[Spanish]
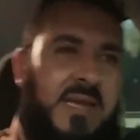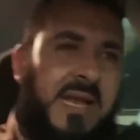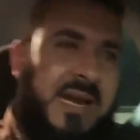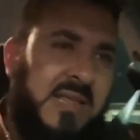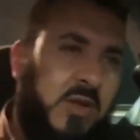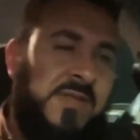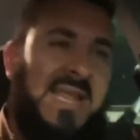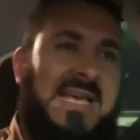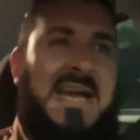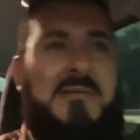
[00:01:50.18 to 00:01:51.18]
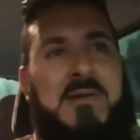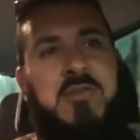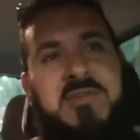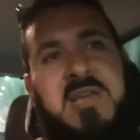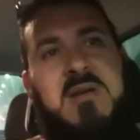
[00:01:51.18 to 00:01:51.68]
alrededor de la cava
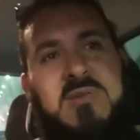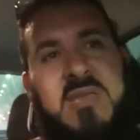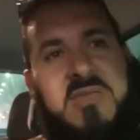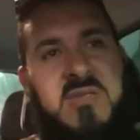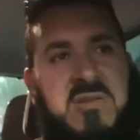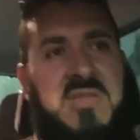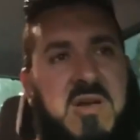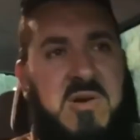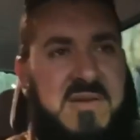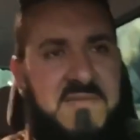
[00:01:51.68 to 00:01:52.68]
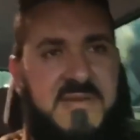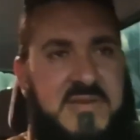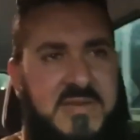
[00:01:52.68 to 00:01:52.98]
cuando estábamos haciendo Tawaf